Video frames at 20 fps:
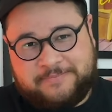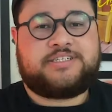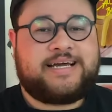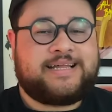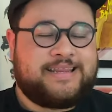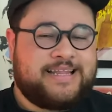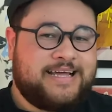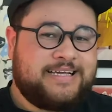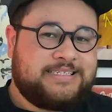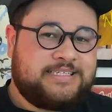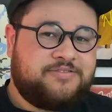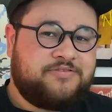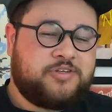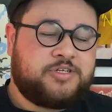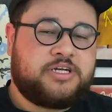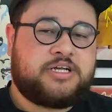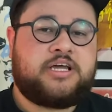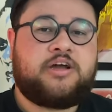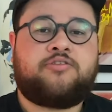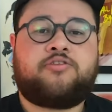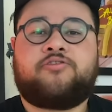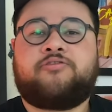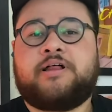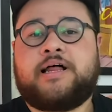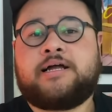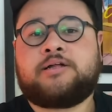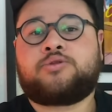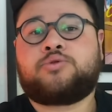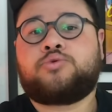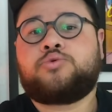Já nesse vídeo aqui eu vou
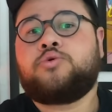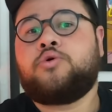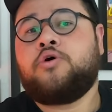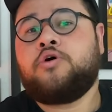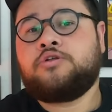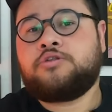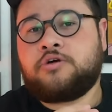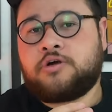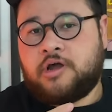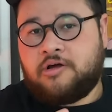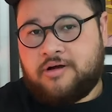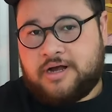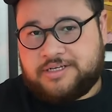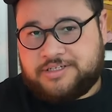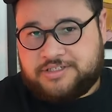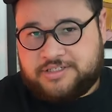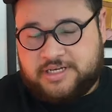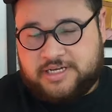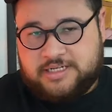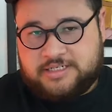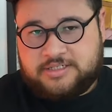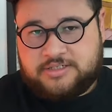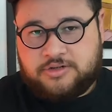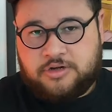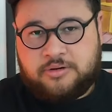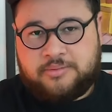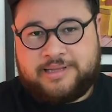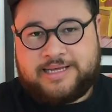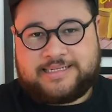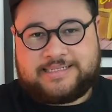falar tudo o que eu achei
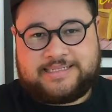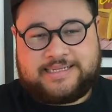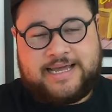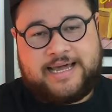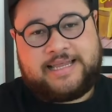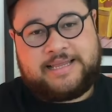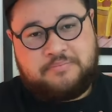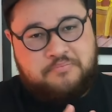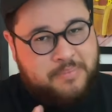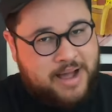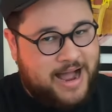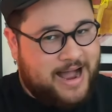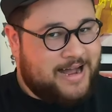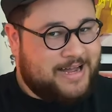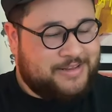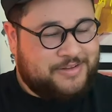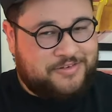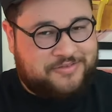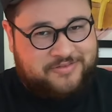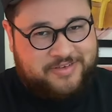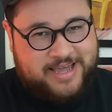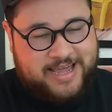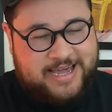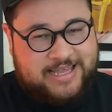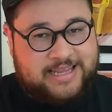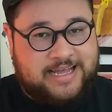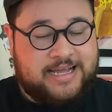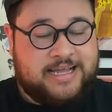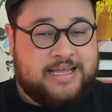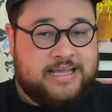sobre a série barra
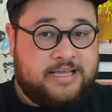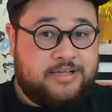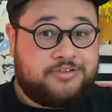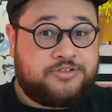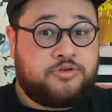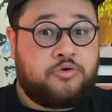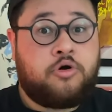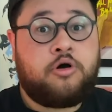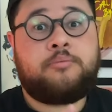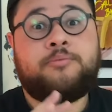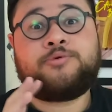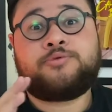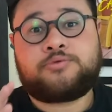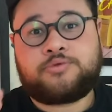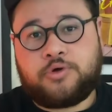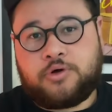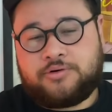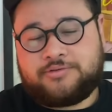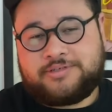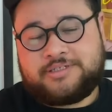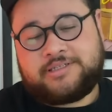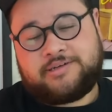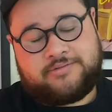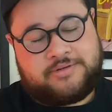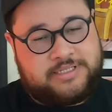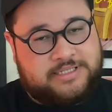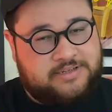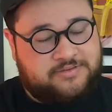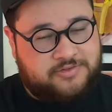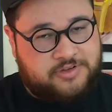novela, isso como um todo. Então
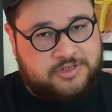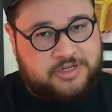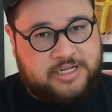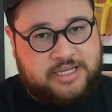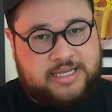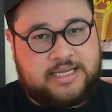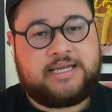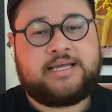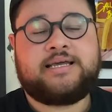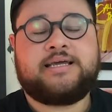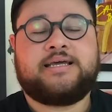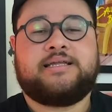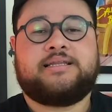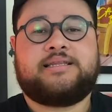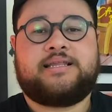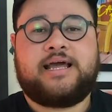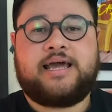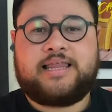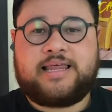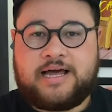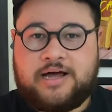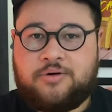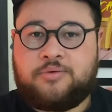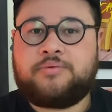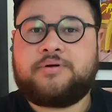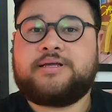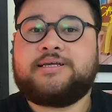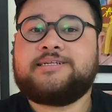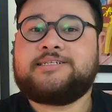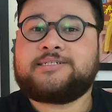esse vídeo aqui
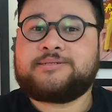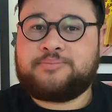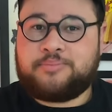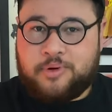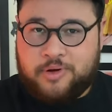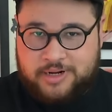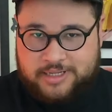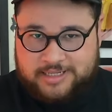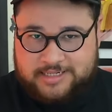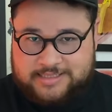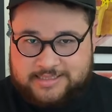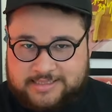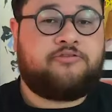terão spoilers.